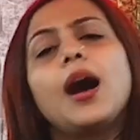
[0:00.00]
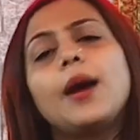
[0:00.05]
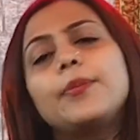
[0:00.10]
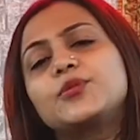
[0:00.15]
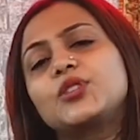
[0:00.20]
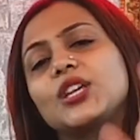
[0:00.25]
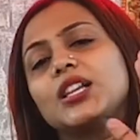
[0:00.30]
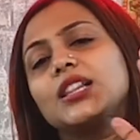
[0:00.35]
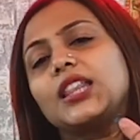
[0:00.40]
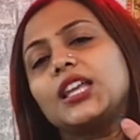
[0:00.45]

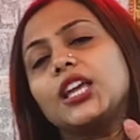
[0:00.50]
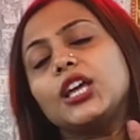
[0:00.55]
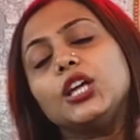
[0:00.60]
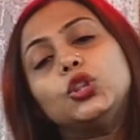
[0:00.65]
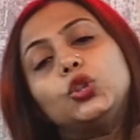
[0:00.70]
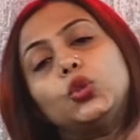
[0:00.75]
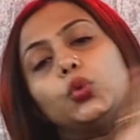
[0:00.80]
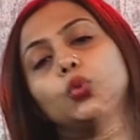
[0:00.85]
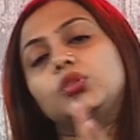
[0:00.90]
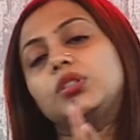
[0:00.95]
अब चलते
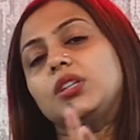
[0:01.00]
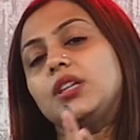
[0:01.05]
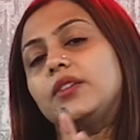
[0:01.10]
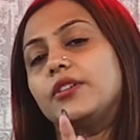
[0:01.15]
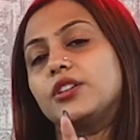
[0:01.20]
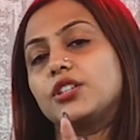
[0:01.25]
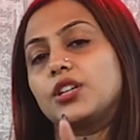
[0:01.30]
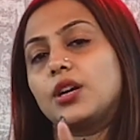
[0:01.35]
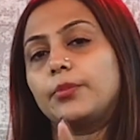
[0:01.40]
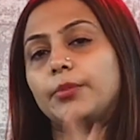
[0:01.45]
हैं दूसरी
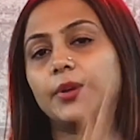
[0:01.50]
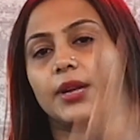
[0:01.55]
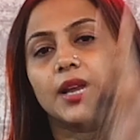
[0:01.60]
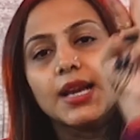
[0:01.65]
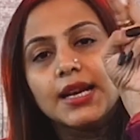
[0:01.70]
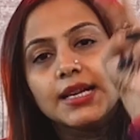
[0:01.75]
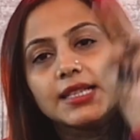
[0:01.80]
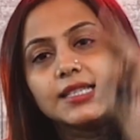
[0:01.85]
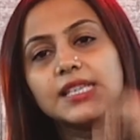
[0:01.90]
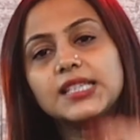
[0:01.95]
वजह पर
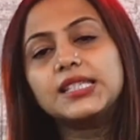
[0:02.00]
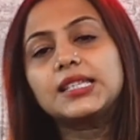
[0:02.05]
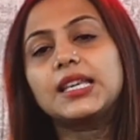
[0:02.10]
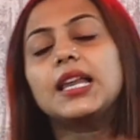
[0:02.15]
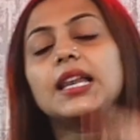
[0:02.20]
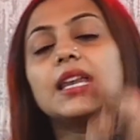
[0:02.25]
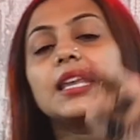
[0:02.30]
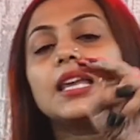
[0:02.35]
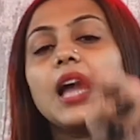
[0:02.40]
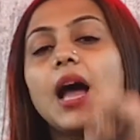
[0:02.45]

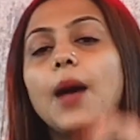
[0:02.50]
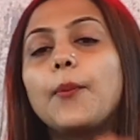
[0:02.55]
जिसके लिए